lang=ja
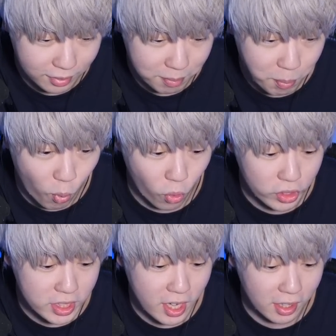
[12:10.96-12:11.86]

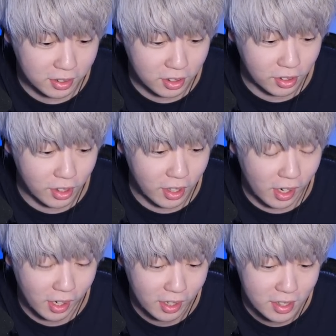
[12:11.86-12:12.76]
モニアッ
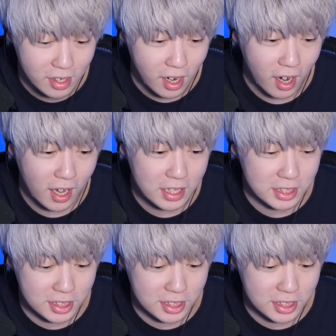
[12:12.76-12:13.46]
ク配